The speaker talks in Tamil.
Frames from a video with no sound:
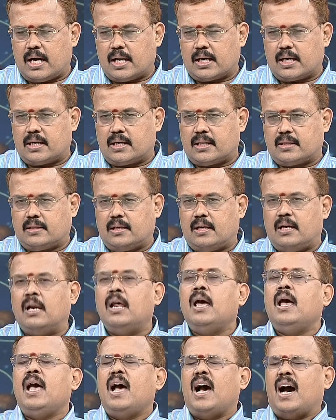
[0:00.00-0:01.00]
காலகட்டத்தில்
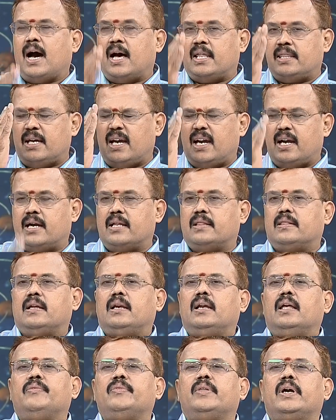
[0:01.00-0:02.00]
அதே
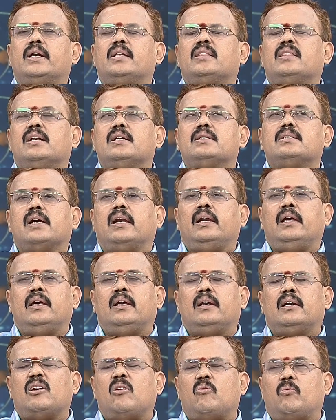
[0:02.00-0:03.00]
இடத்தில் எந்த இடத்தில் சனி
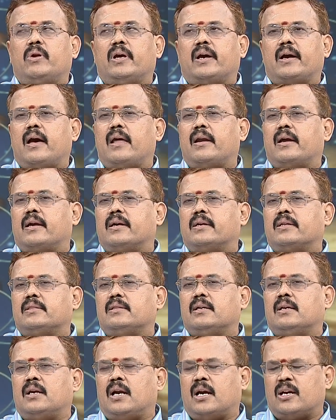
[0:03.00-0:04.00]
இருக்கக்கூடிய
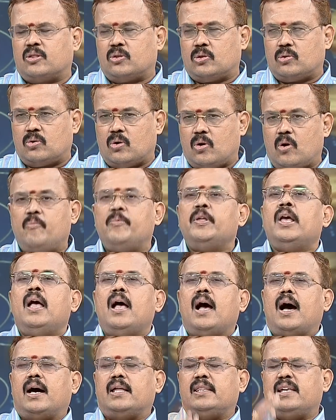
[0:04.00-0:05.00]
காலகட்டத்தில் நடந்ததோ
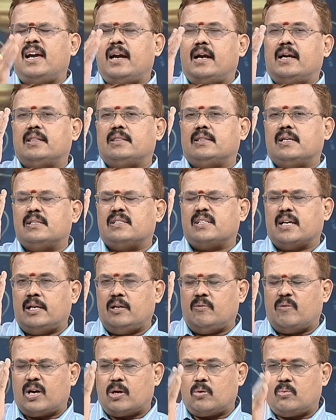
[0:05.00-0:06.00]
அதே இடத்தில்
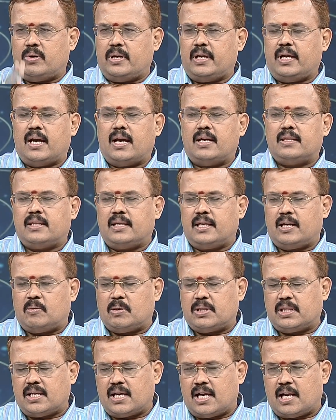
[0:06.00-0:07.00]
சனி வரக்கூடிய இந்த
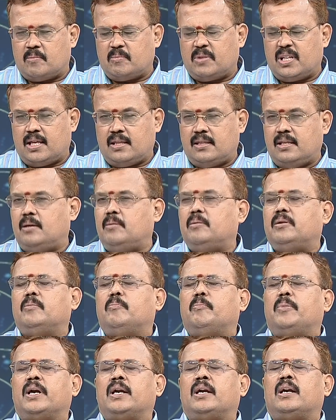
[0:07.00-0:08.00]
இருபத்தேழாம் தேதி
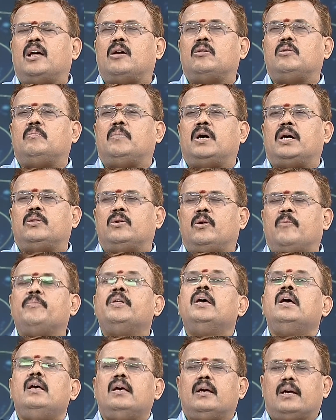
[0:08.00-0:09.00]
பன்னெண்டாவது மாதம் மாதம்
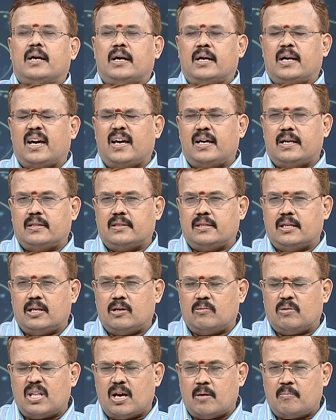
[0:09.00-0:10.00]
ரெண்டாயிரத்தி
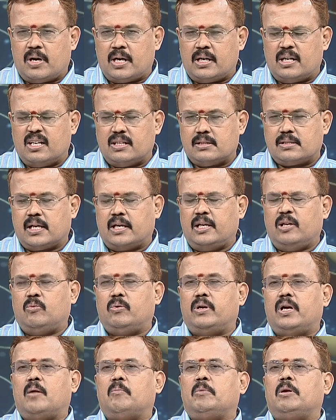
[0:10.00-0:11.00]
இருபதாம் ஆண்டு
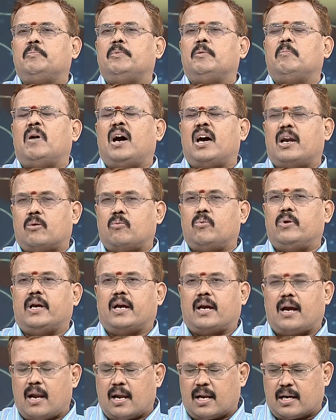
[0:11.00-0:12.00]
சனியுடைய அமைப்பு
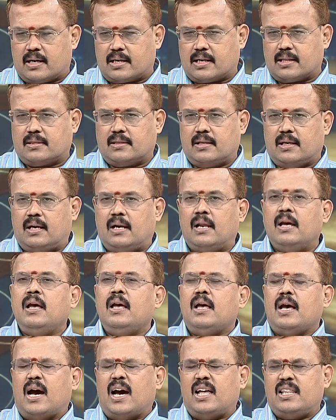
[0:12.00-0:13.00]
மாறக்கூடிய காலகட்டத்தில்
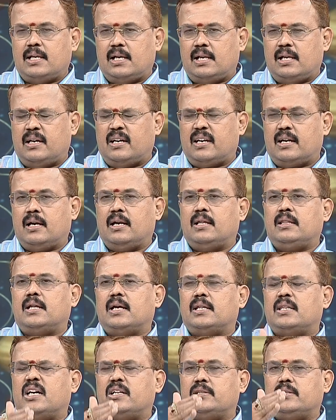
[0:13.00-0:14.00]
அதில்
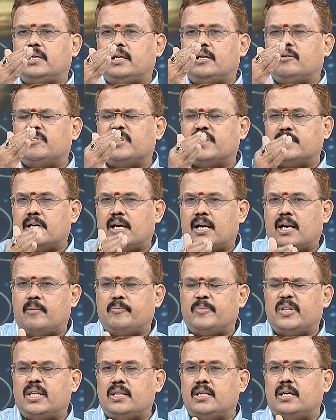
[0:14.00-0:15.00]
இன்றையிலிருந்து அதாவது இருபத்தி
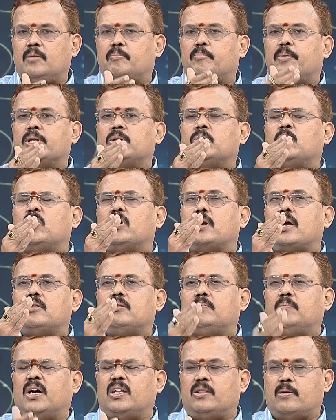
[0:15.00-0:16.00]
ஏழாம் தேதி
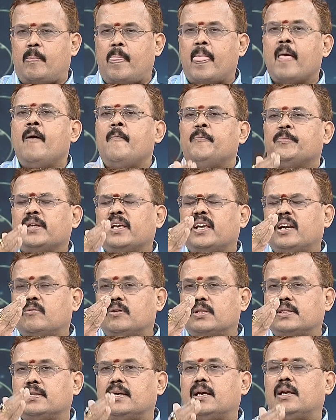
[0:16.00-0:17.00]
பதினோராவது மாதம்
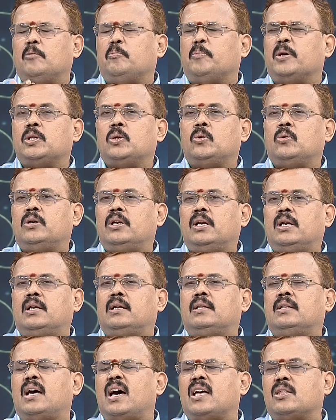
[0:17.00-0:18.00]
இருபத்தி ஏழு
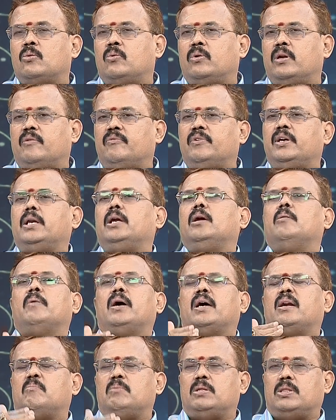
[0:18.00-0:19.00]
பதினொன்றிலிருந்து அதனுடைய வீரியம்
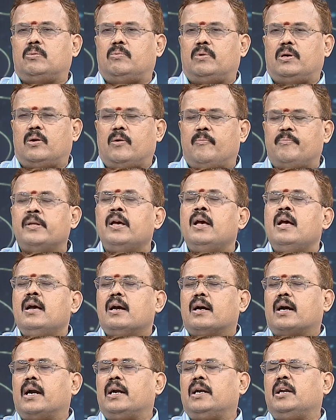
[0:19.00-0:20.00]
ஆரம்பித்துவிடும்
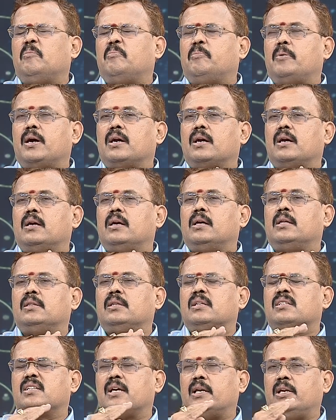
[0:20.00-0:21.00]
கண்டிப்பாக
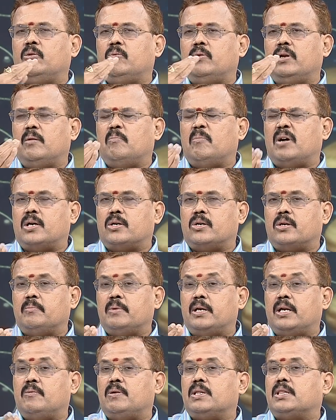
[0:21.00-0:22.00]
இந்த சனியுடைய
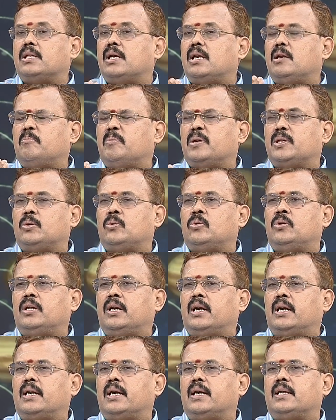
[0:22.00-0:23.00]
மாற்றம் இருபத்தி ஏழு பதினொன்று
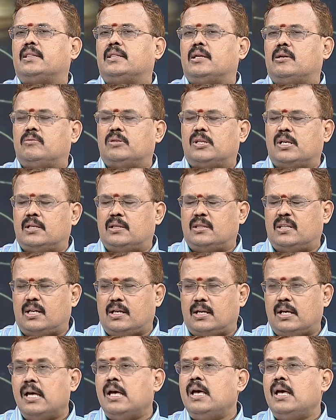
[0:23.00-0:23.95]
ரெண்டாயிரத்தி இருபதுலேருந்து